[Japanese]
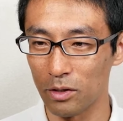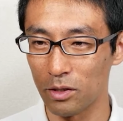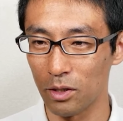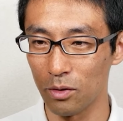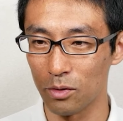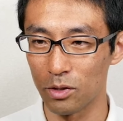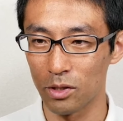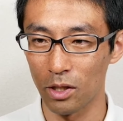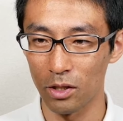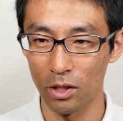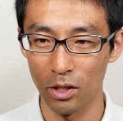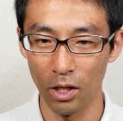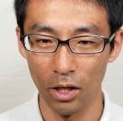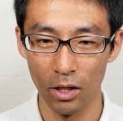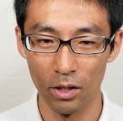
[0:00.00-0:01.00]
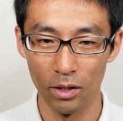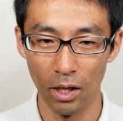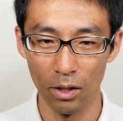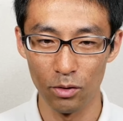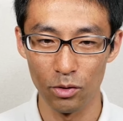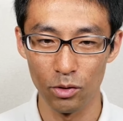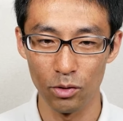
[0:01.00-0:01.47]
ンスセルを使ってね
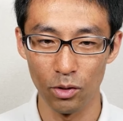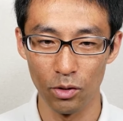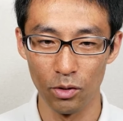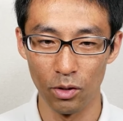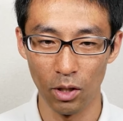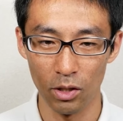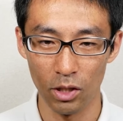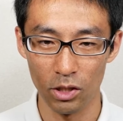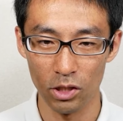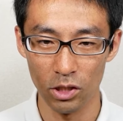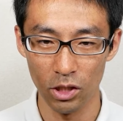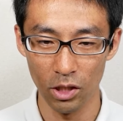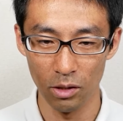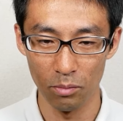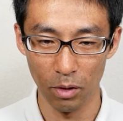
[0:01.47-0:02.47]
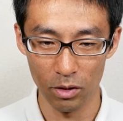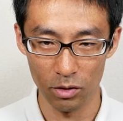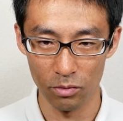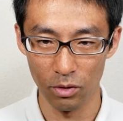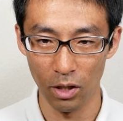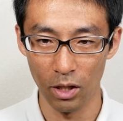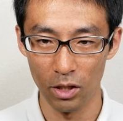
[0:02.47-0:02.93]
直すという形にま
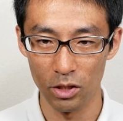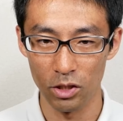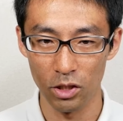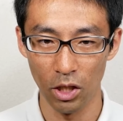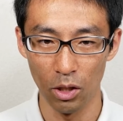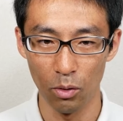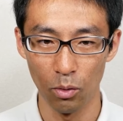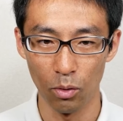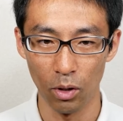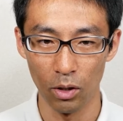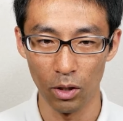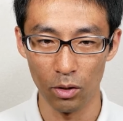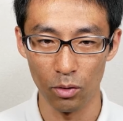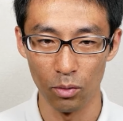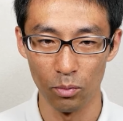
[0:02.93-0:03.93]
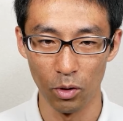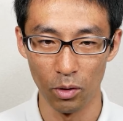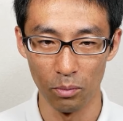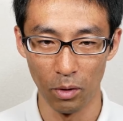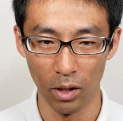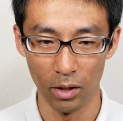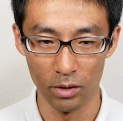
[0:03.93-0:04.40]
ずはしていこうかなと思い
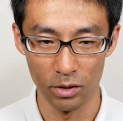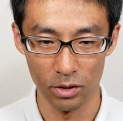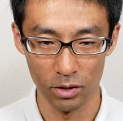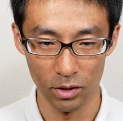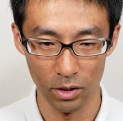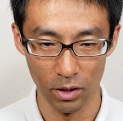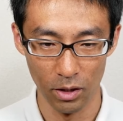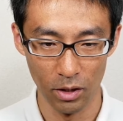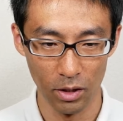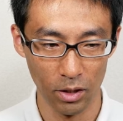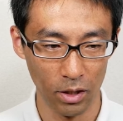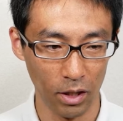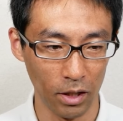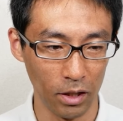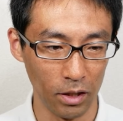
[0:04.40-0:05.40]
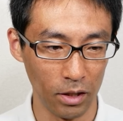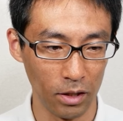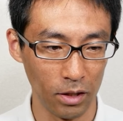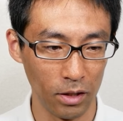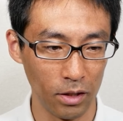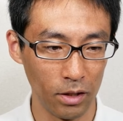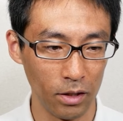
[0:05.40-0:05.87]
ます。はい、
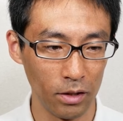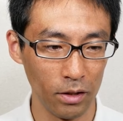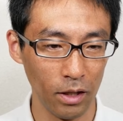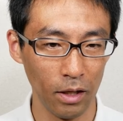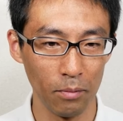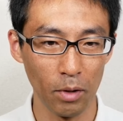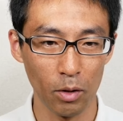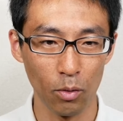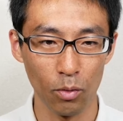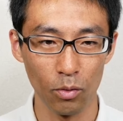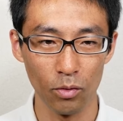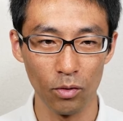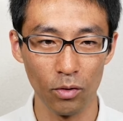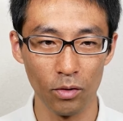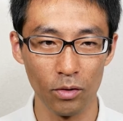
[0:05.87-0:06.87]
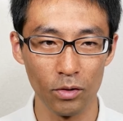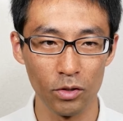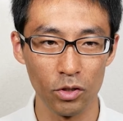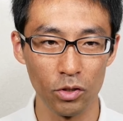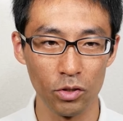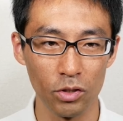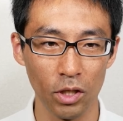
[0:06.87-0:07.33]
で、まあ、ここの
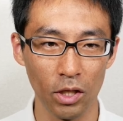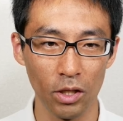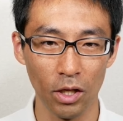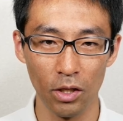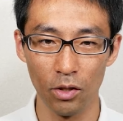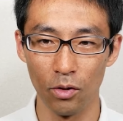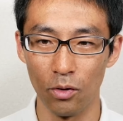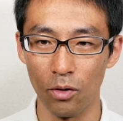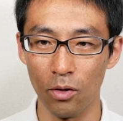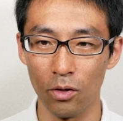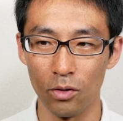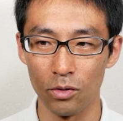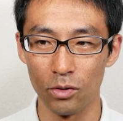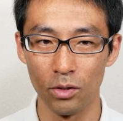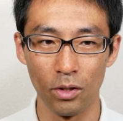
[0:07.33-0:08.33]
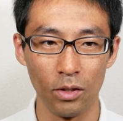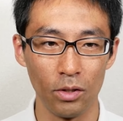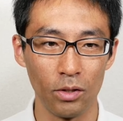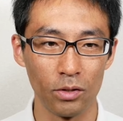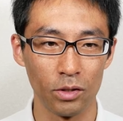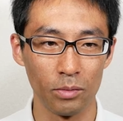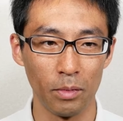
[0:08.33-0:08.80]
修正内容を
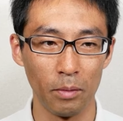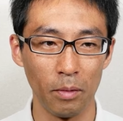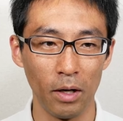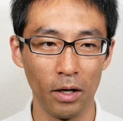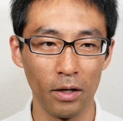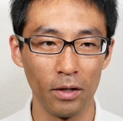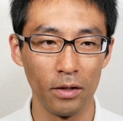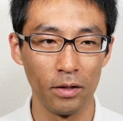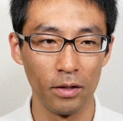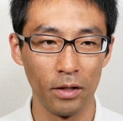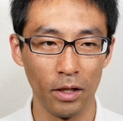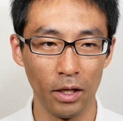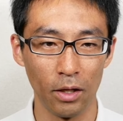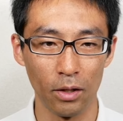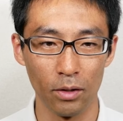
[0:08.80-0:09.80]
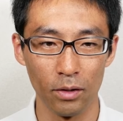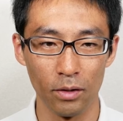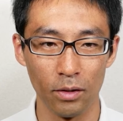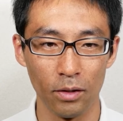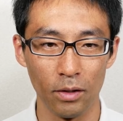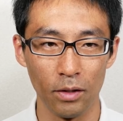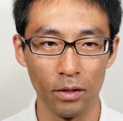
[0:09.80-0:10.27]
そのまま、
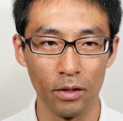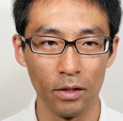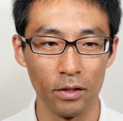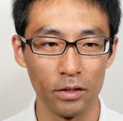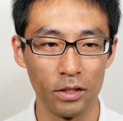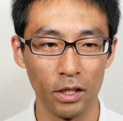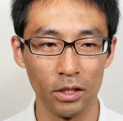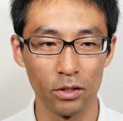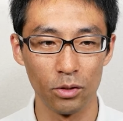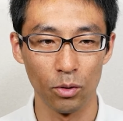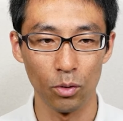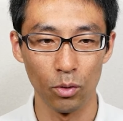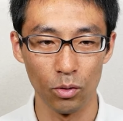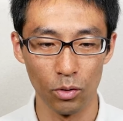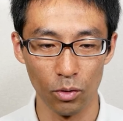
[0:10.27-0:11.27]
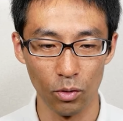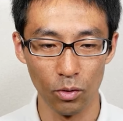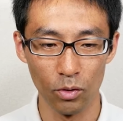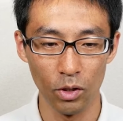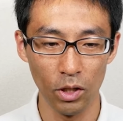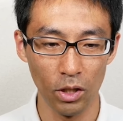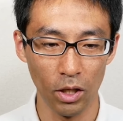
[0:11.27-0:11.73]
えー、JS のコードの
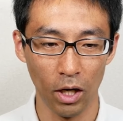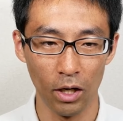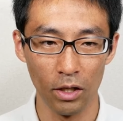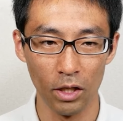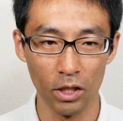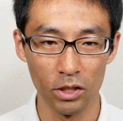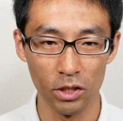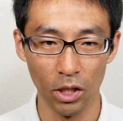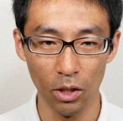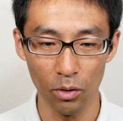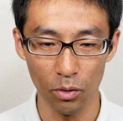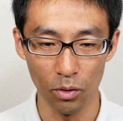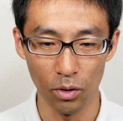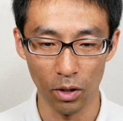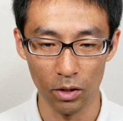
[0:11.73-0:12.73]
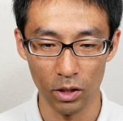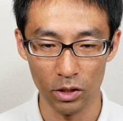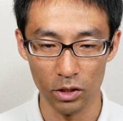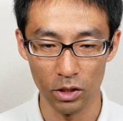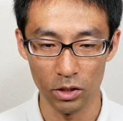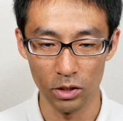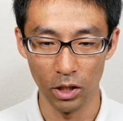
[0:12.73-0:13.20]
方に反映していくというような
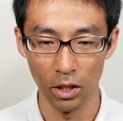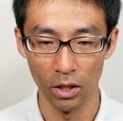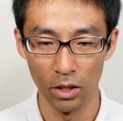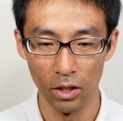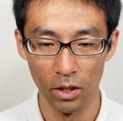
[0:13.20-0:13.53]
形ですね。